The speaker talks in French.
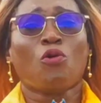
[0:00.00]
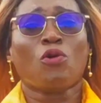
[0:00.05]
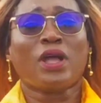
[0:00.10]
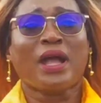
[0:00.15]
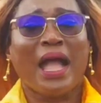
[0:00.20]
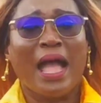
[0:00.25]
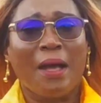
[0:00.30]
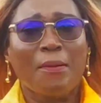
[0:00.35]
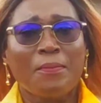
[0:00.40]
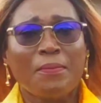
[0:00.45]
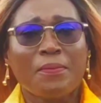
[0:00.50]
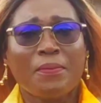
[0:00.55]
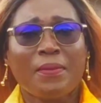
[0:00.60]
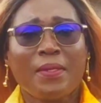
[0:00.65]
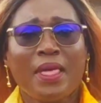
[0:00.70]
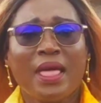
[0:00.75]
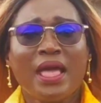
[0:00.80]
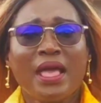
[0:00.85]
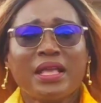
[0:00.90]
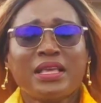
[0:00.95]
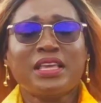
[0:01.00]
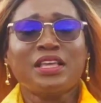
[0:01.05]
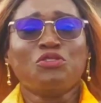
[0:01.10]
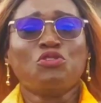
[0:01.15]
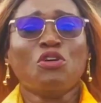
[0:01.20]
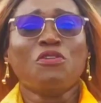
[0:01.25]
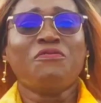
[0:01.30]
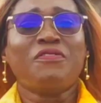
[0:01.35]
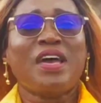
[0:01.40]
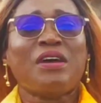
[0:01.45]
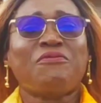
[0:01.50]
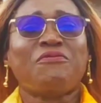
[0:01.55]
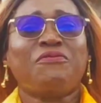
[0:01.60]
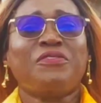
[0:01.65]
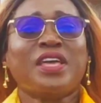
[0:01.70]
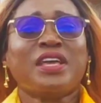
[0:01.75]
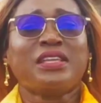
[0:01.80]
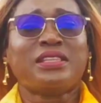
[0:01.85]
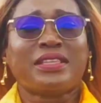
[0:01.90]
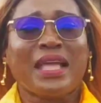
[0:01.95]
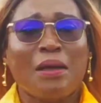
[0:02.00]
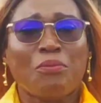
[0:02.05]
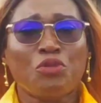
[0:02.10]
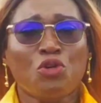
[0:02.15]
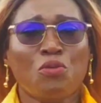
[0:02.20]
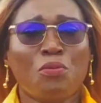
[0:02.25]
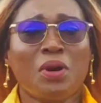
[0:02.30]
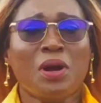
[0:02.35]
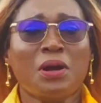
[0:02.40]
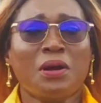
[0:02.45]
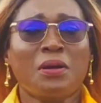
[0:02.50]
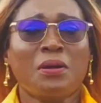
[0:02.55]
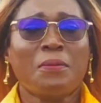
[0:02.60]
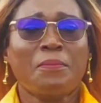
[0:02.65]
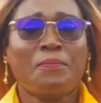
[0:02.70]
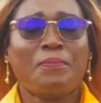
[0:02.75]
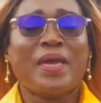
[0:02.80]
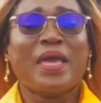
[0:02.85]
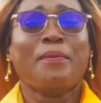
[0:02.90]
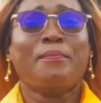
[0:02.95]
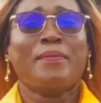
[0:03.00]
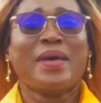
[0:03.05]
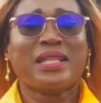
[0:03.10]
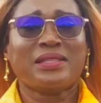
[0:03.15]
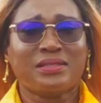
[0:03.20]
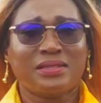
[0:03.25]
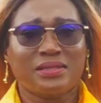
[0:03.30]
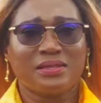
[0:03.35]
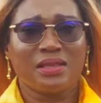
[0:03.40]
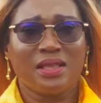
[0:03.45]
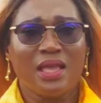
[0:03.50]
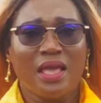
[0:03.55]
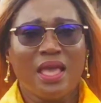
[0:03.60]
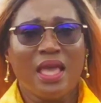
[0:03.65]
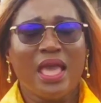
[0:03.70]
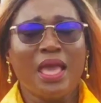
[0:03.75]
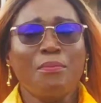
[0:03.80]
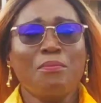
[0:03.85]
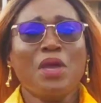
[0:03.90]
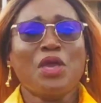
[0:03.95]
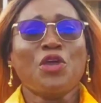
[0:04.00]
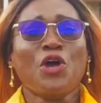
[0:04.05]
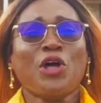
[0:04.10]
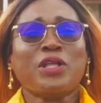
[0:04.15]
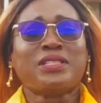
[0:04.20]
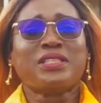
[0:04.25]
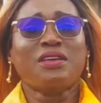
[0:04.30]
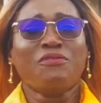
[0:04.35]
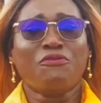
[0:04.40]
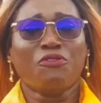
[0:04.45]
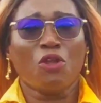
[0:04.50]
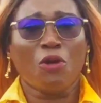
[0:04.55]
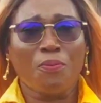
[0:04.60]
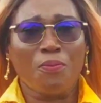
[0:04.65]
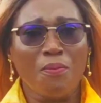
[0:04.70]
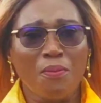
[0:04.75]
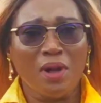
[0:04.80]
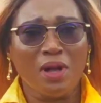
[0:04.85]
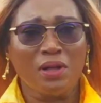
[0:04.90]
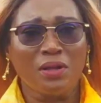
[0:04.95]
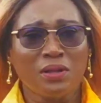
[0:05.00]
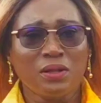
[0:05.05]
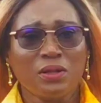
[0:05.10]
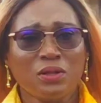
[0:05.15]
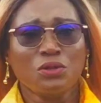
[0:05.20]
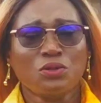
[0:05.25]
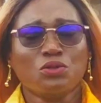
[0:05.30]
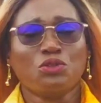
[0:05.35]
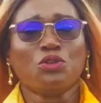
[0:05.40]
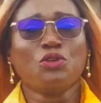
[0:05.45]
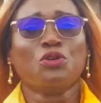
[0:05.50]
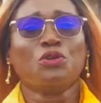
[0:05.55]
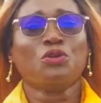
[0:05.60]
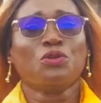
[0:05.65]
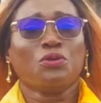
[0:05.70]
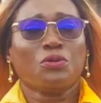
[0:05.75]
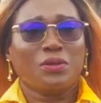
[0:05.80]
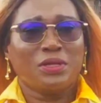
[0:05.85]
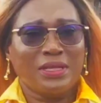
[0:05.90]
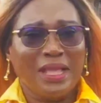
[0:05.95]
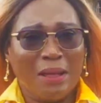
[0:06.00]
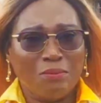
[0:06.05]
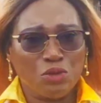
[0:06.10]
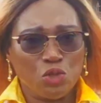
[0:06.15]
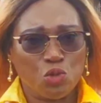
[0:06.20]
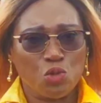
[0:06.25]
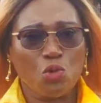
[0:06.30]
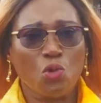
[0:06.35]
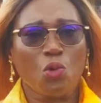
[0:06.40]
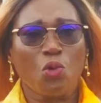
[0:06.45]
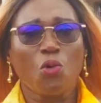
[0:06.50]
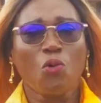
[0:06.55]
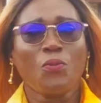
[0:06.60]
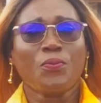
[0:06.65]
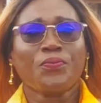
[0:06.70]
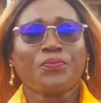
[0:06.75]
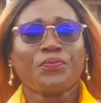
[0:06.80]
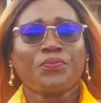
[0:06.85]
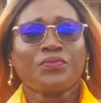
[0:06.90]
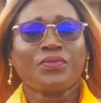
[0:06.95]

programme qui devait véritablement permettre un meilleur développement de Yamsoukro.